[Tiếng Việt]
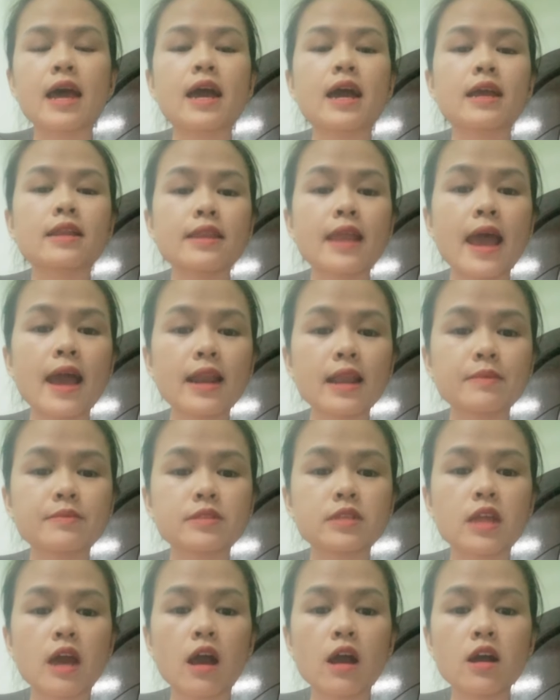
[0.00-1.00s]
đang làm gì
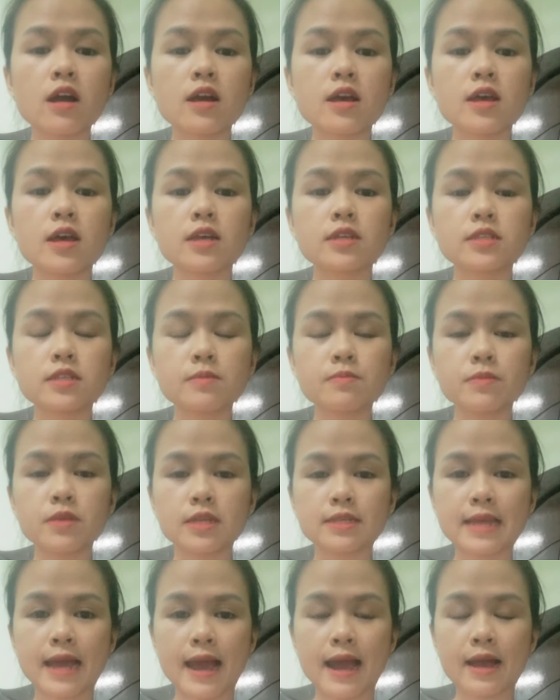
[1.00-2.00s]
đó
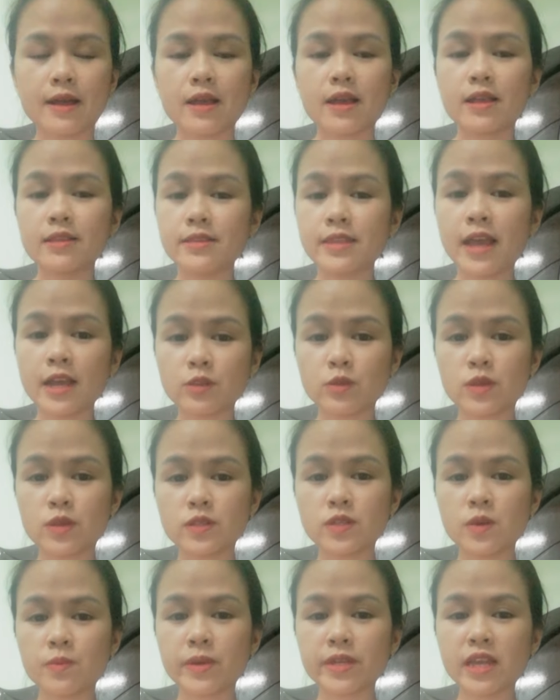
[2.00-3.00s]
씁니다 nhà tuyển dụng
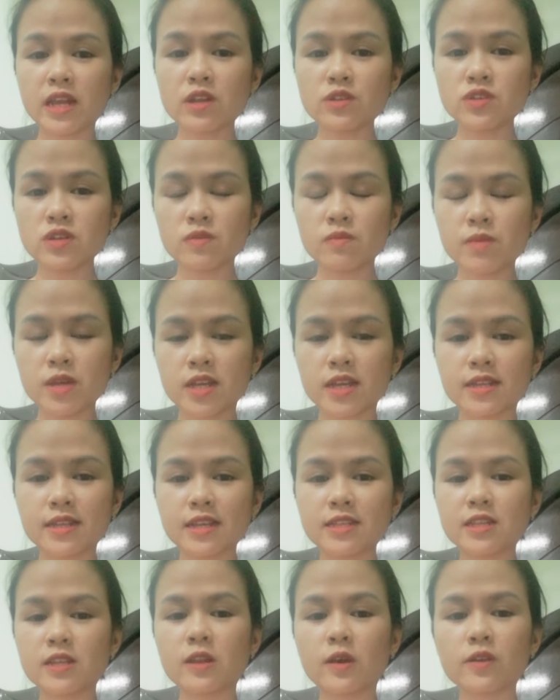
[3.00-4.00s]
người ta nói chuyện với mình người ta sẽ
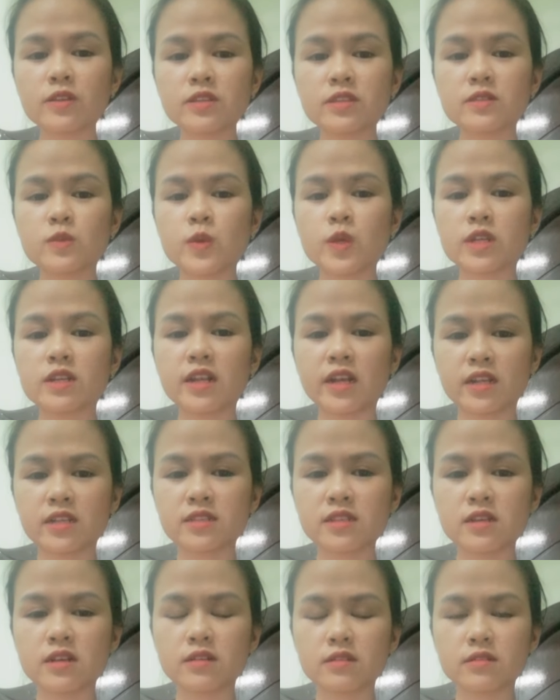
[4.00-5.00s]
nói chuyện lịch
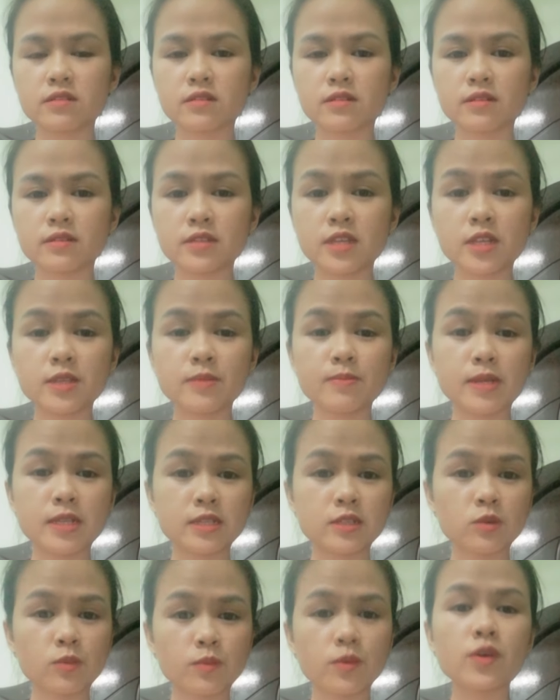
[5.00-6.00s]
sự nên mình
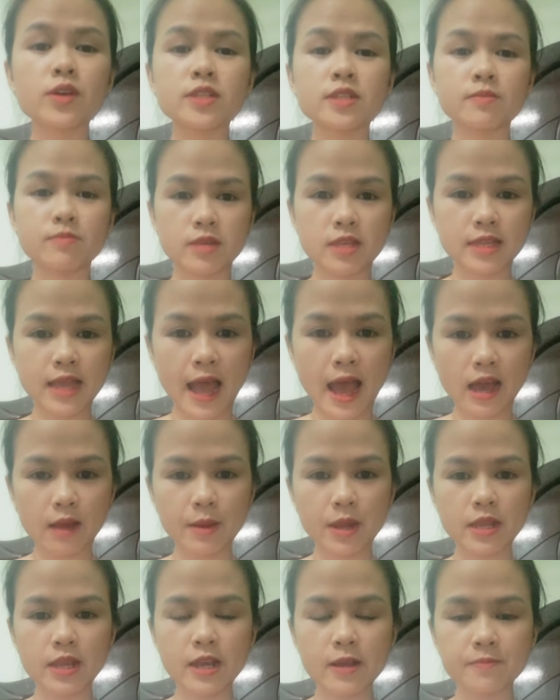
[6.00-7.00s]
dùng đôi xưng người ta các bạn
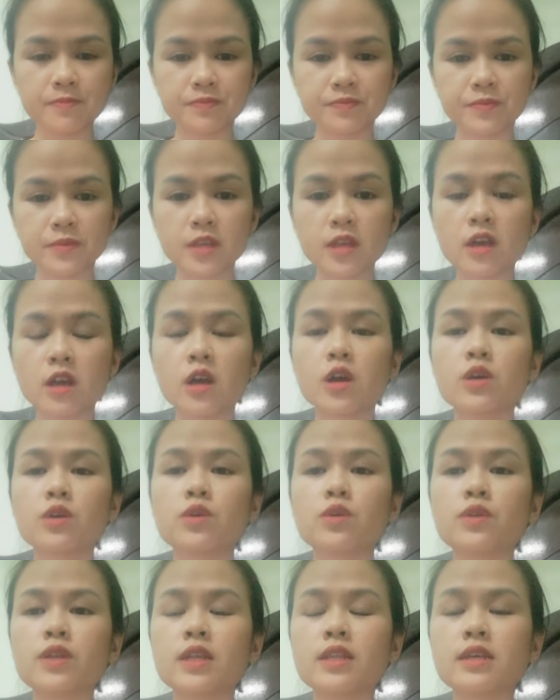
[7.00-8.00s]
nhé
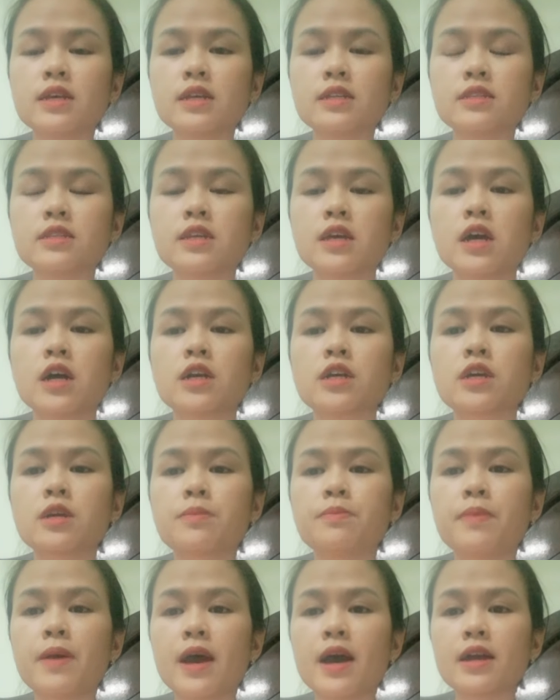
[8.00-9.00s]
우리는
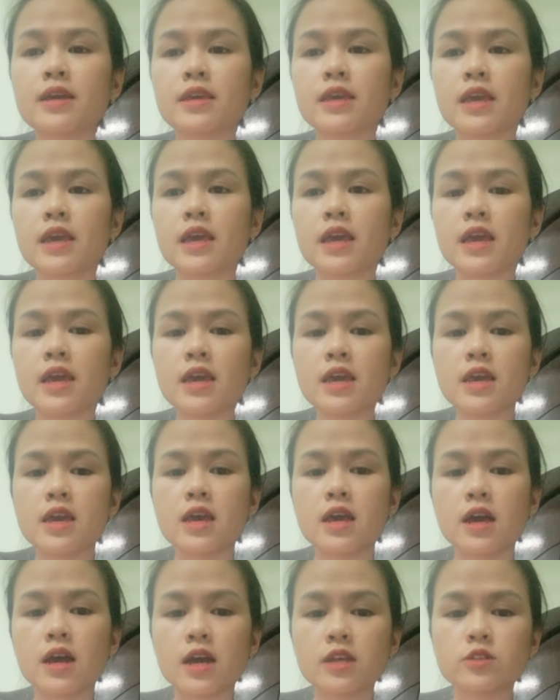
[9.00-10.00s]
급하게
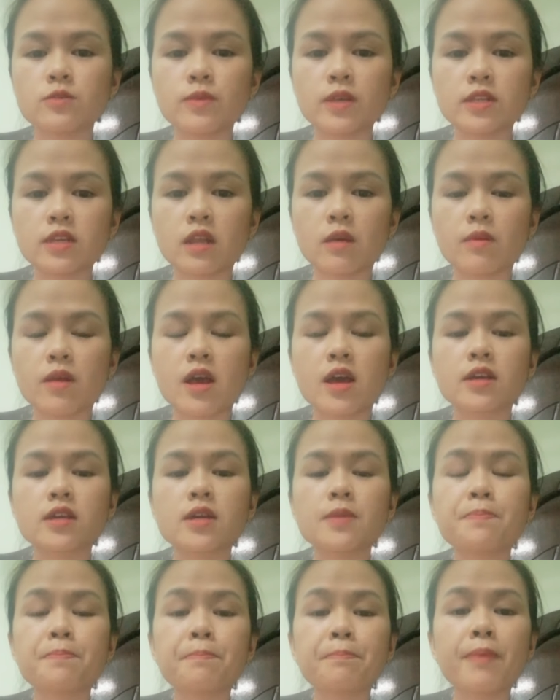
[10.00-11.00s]
아 chúng ta sẽ đọc
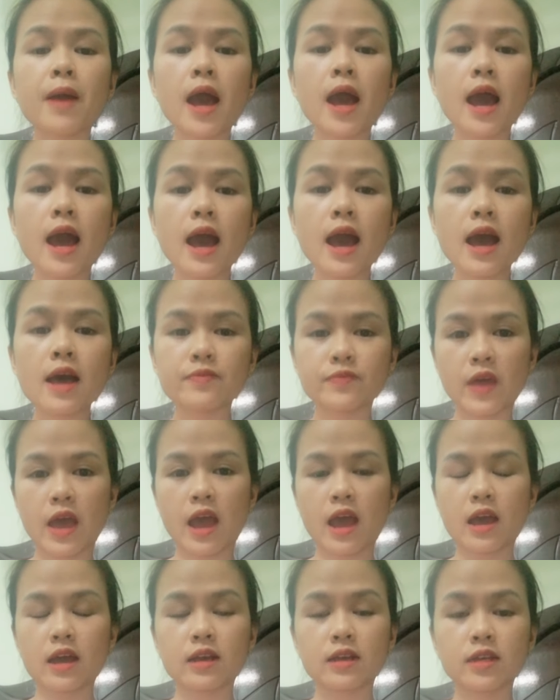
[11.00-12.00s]
급하다
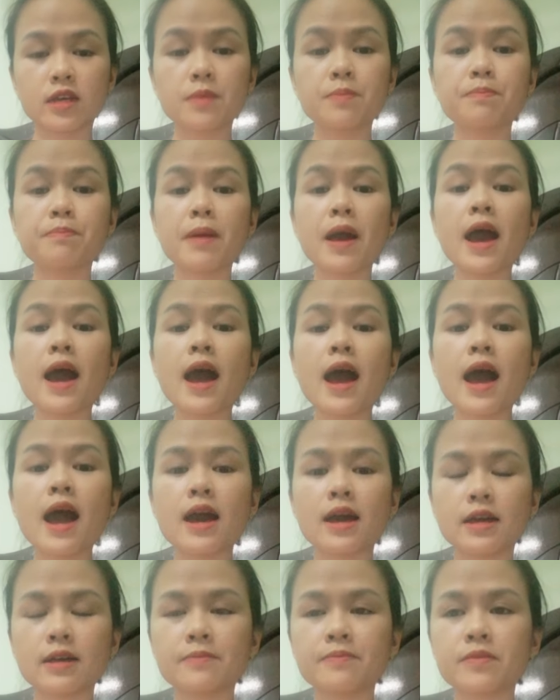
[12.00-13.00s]
급하